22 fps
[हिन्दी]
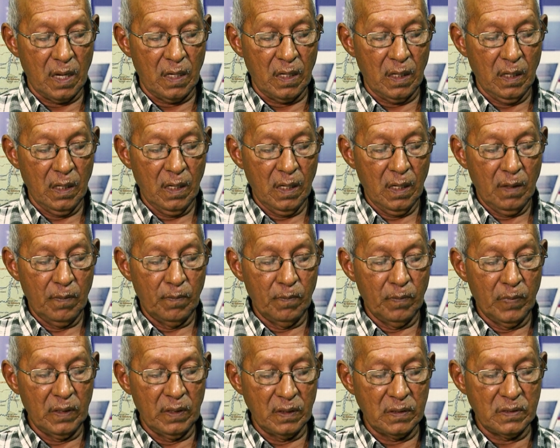का
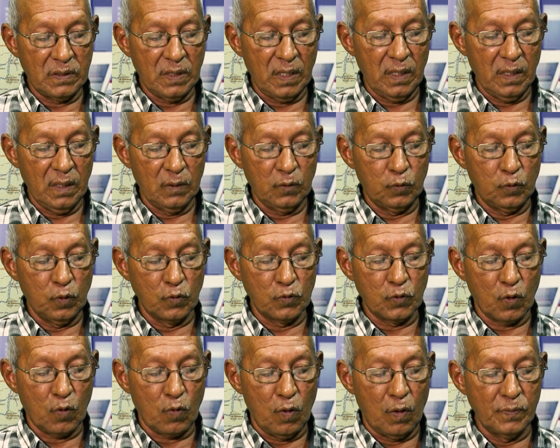मदद
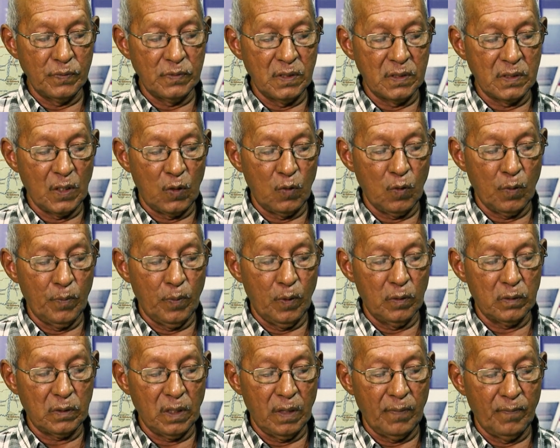से कौम जिसे लोग
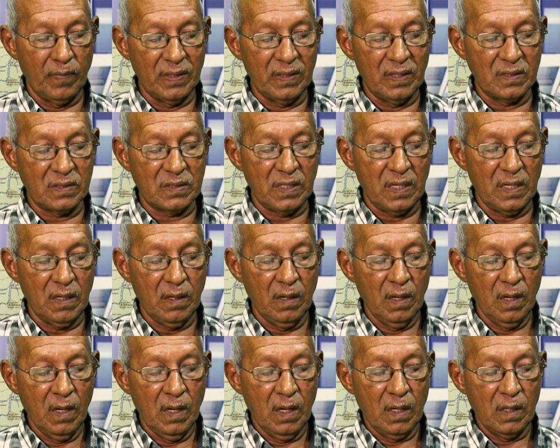बोलते हैं मदद से
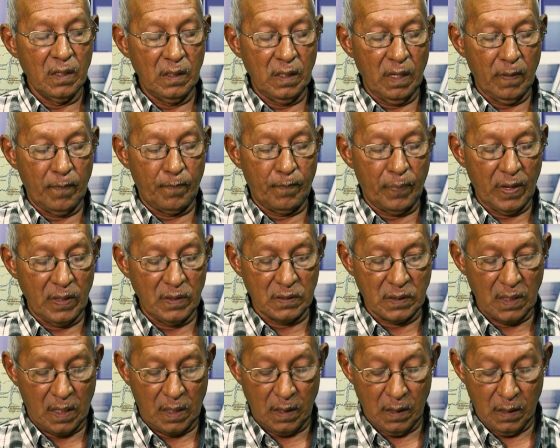ये
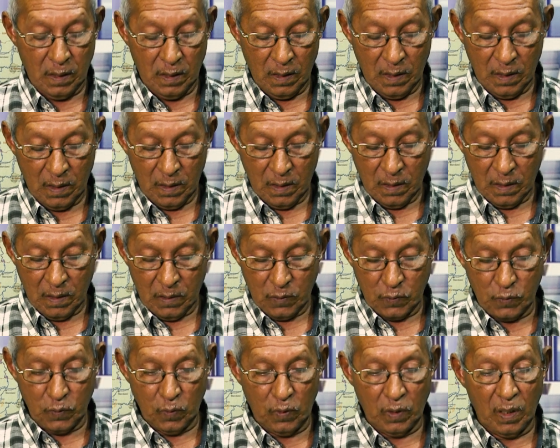पैसा
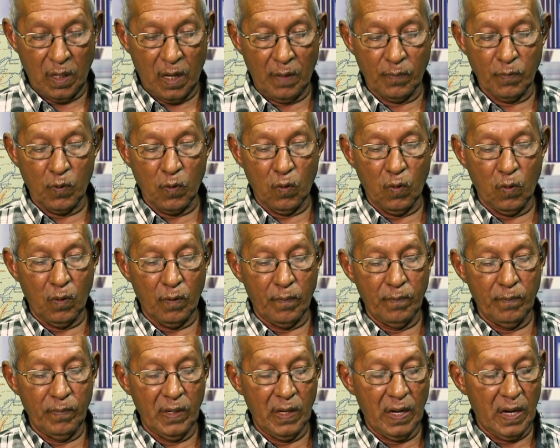सूर्य को
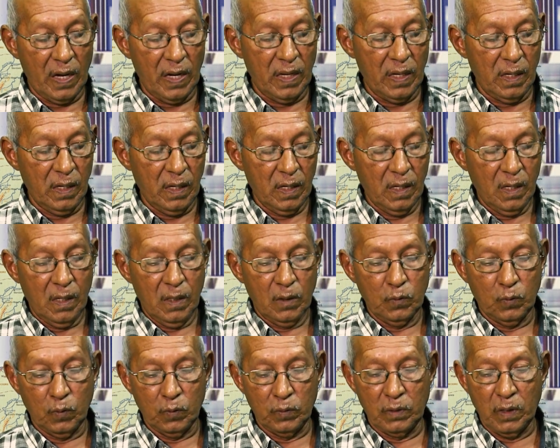मिला है
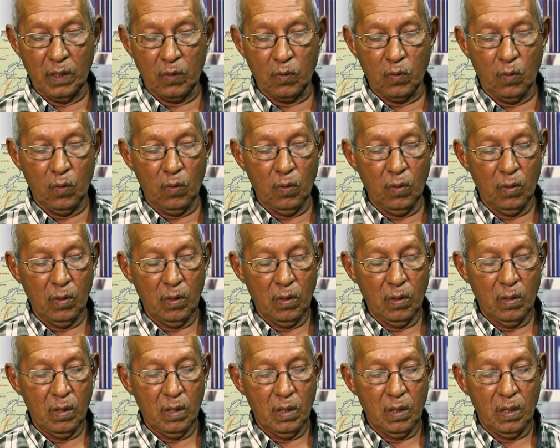तो देखो
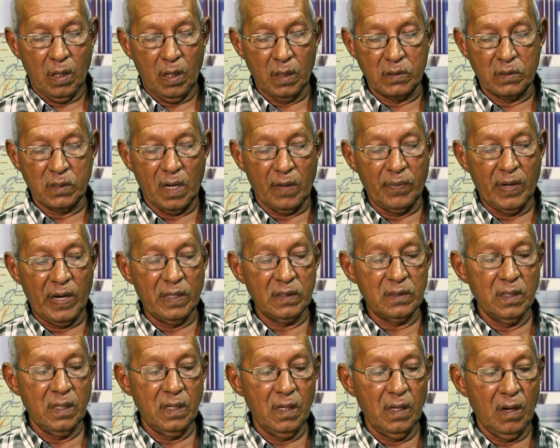अच्छा
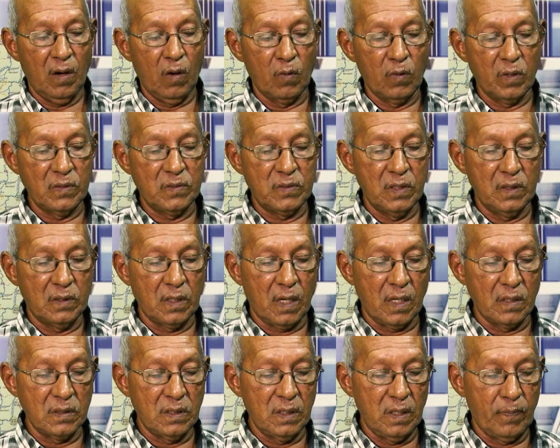बात है और अच्छी
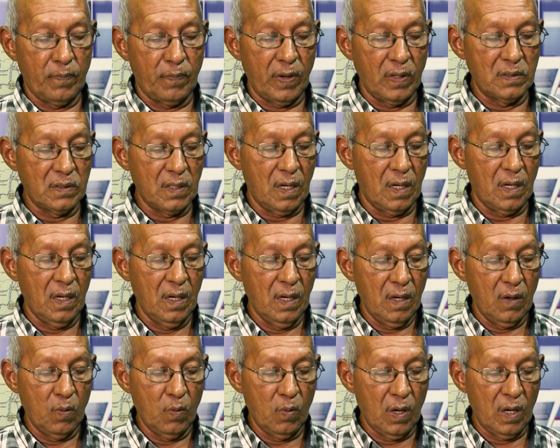तरह से ये पैसा
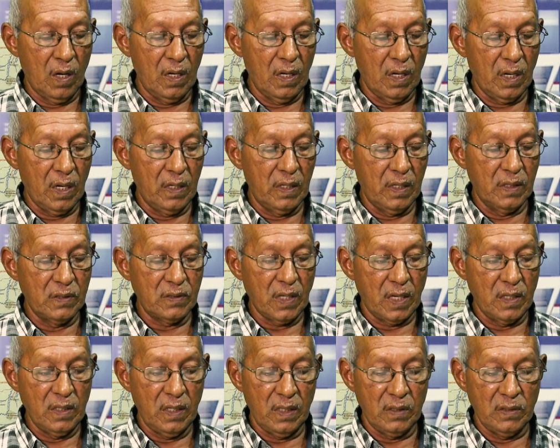वहाँ लगाना
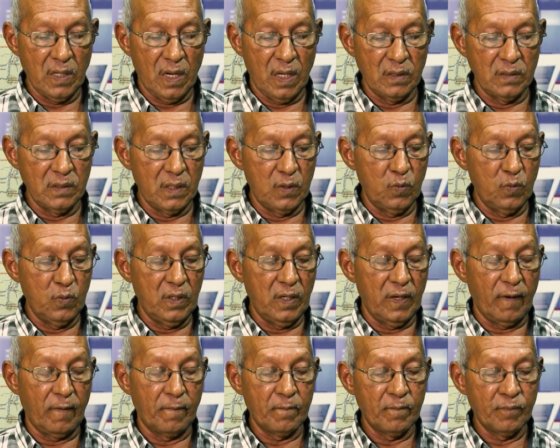चाहिए जहाँ ज़रूरी
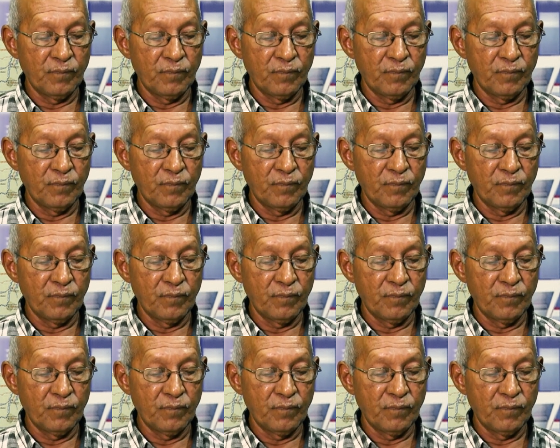है